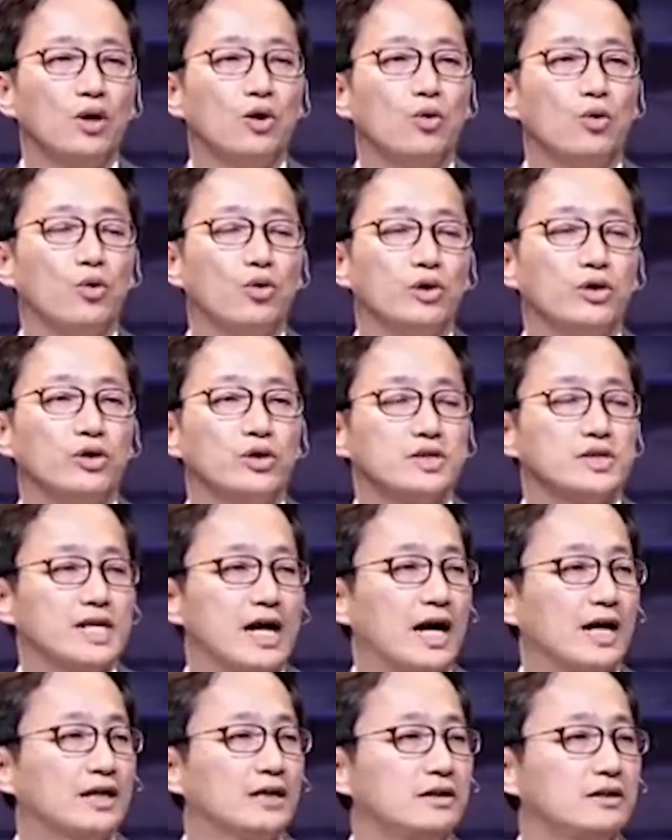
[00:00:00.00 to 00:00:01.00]
오히려
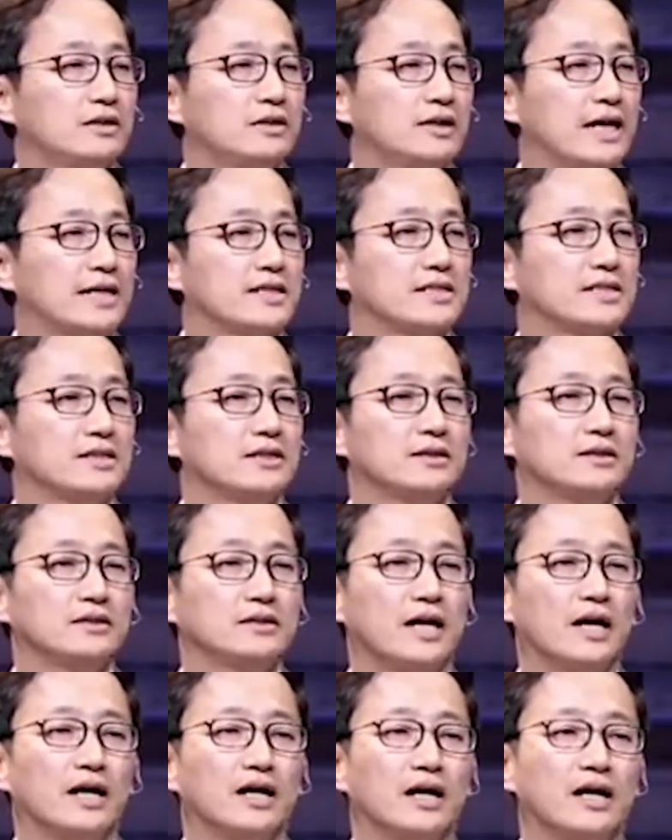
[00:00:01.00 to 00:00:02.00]
자기를 다스리는
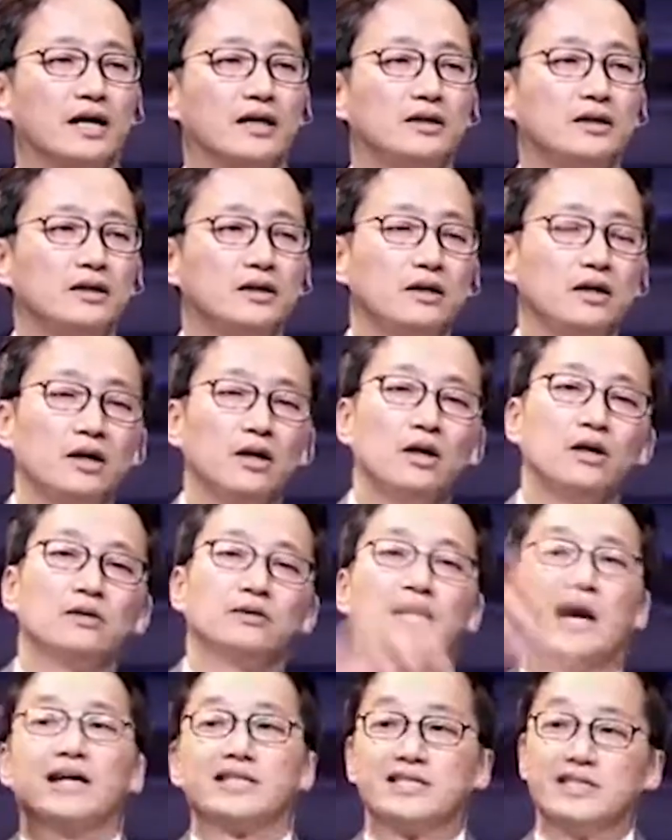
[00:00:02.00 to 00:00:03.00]
나라를
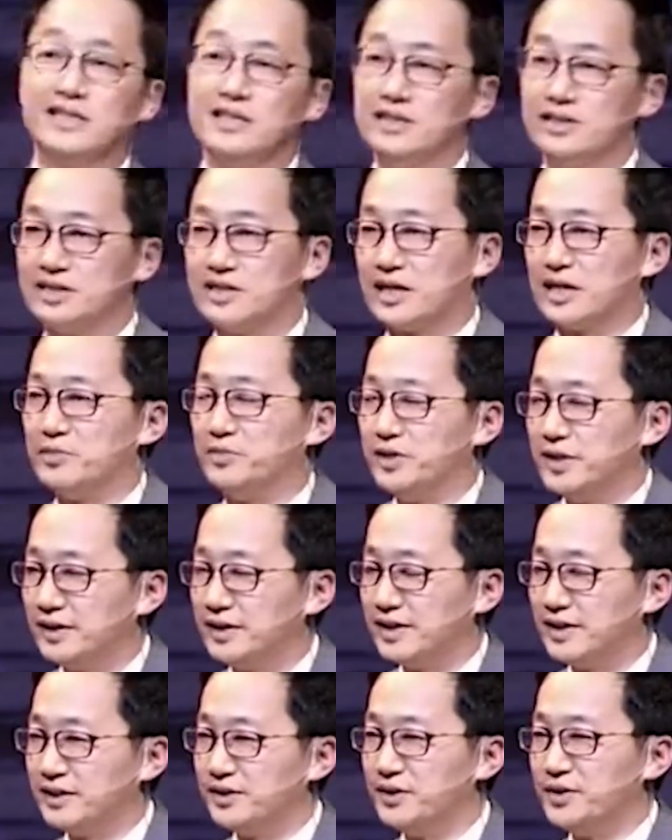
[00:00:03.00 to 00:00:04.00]
다스리는 사람이
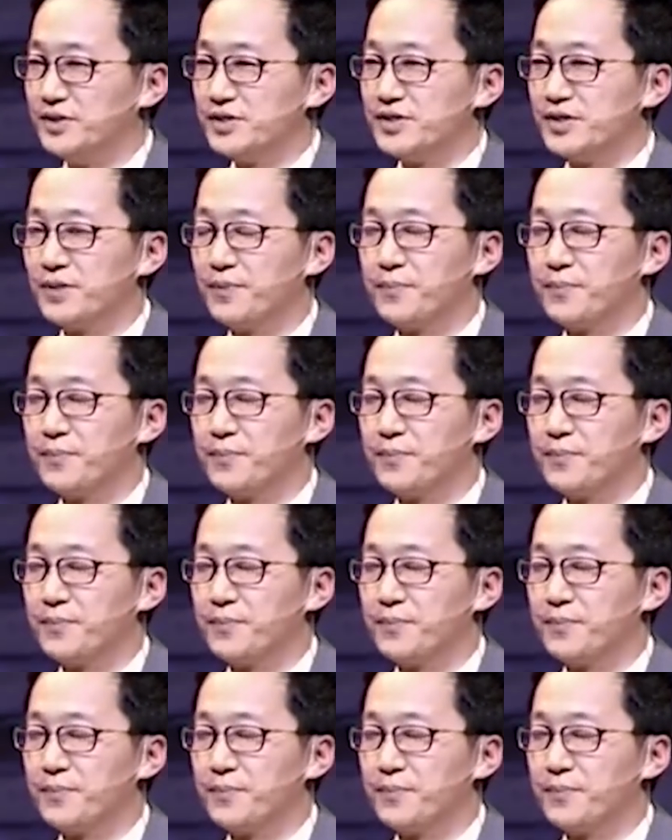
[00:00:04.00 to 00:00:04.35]
됐다는 거죠.